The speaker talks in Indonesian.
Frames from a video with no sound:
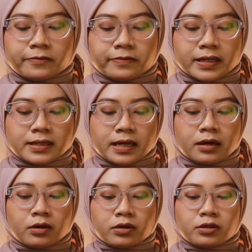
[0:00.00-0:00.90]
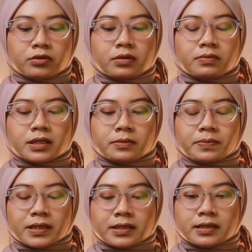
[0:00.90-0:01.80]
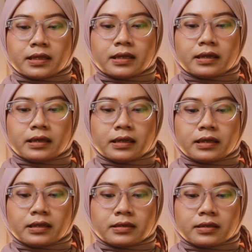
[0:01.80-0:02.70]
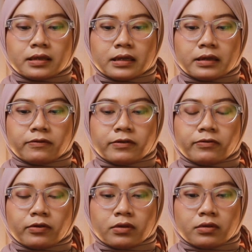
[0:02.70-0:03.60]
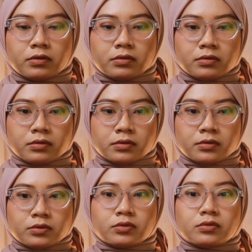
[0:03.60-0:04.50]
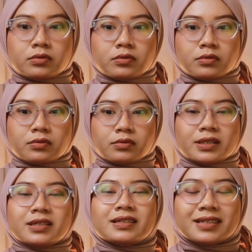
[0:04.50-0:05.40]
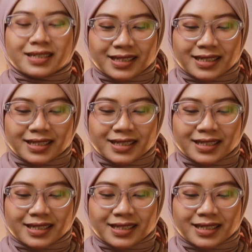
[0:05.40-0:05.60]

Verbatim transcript: face unlocknya tuh lebih cepet si ini si Vivo. Tuh, Wih.